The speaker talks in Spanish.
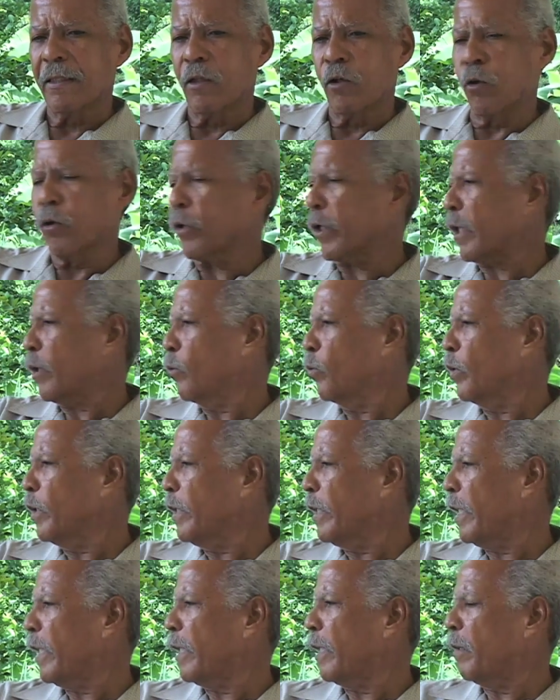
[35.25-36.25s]
Los
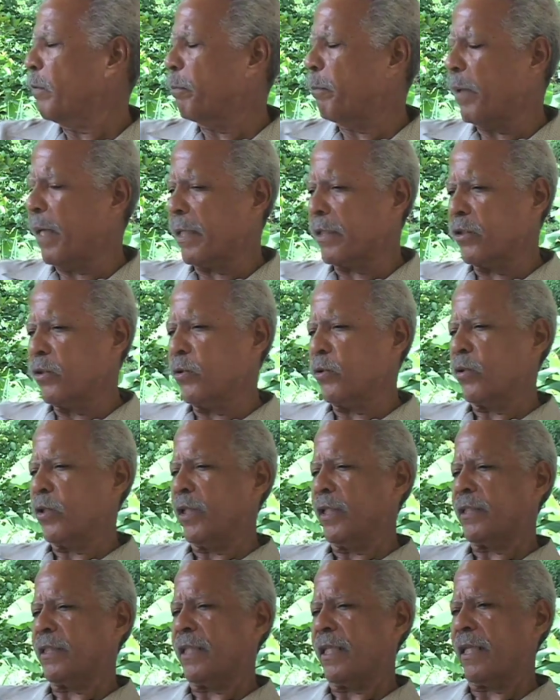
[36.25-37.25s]
reunía en el patio
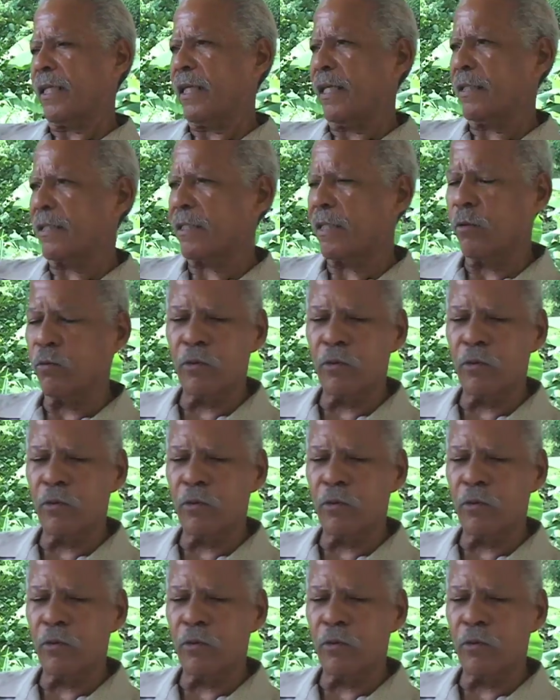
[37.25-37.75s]
de esta casa,